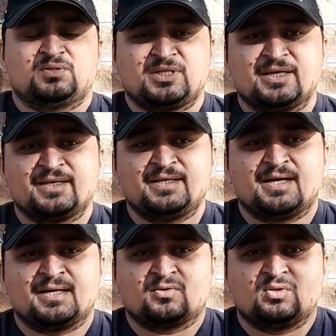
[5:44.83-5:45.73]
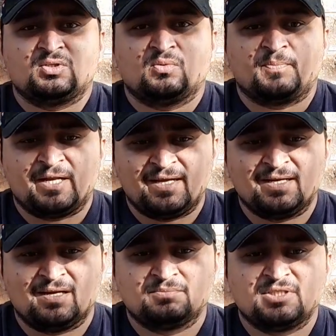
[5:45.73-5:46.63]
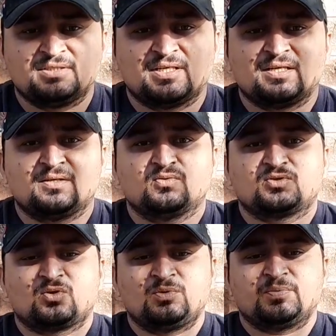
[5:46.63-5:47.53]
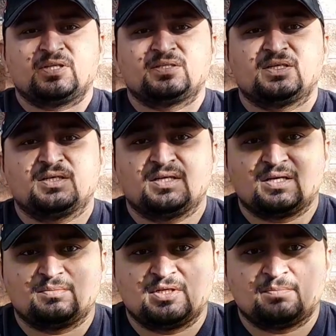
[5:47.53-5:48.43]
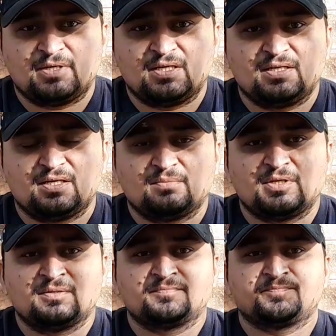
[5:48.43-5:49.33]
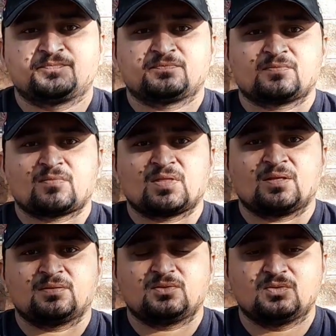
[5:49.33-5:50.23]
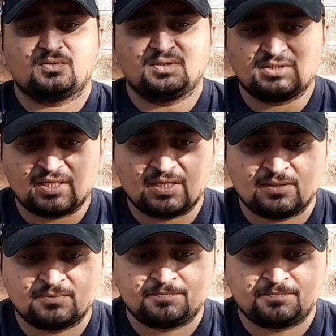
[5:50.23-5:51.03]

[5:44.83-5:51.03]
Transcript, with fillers: ताकि यार कोई जो पहला इनाम जीता है ना उसको भी पता चले कि यार मेरा पहला इनाम है तो इनशाला